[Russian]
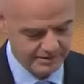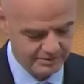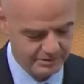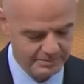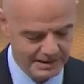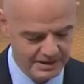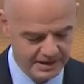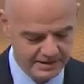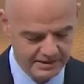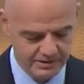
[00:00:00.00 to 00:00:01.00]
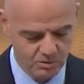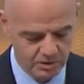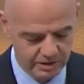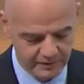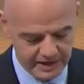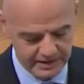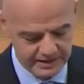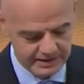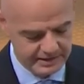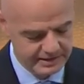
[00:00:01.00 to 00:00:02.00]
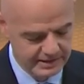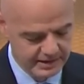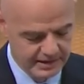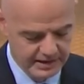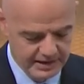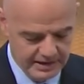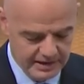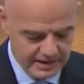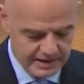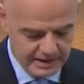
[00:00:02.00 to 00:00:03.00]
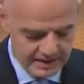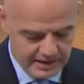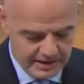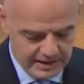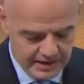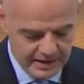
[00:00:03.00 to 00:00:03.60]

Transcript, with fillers: э, Спарта там только в своей группе Шальки уступила. Но, с